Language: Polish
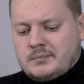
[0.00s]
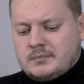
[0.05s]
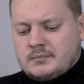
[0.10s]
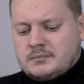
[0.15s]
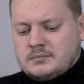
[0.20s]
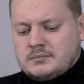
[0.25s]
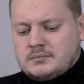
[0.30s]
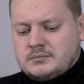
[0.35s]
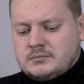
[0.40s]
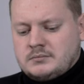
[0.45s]

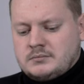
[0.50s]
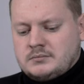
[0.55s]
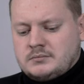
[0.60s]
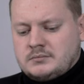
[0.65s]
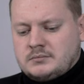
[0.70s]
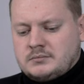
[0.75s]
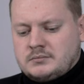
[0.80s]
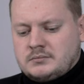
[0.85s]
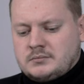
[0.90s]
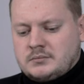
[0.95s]

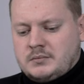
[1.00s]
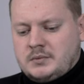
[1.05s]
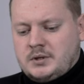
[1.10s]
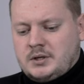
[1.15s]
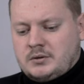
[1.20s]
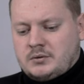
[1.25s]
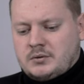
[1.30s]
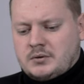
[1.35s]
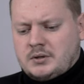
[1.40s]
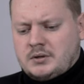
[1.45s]
mm,
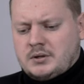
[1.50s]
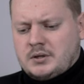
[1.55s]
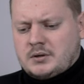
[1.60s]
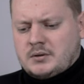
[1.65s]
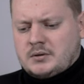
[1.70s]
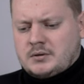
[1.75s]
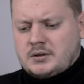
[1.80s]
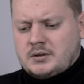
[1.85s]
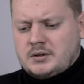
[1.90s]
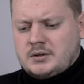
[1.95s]
niektóre
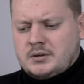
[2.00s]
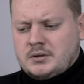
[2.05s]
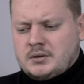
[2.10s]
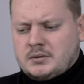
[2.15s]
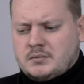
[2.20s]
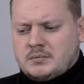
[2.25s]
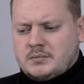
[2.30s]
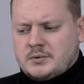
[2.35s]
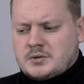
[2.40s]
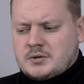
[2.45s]
narody
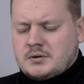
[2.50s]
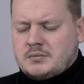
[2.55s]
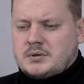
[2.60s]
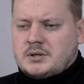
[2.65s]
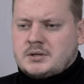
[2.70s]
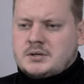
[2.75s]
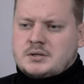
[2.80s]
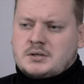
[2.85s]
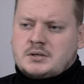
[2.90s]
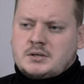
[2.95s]

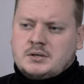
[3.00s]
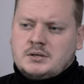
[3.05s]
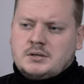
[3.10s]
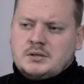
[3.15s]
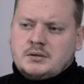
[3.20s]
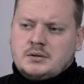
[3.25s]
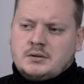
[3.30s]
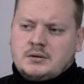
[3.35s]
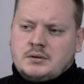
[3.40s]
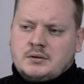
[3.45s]

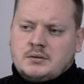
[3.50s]
muzułmańskie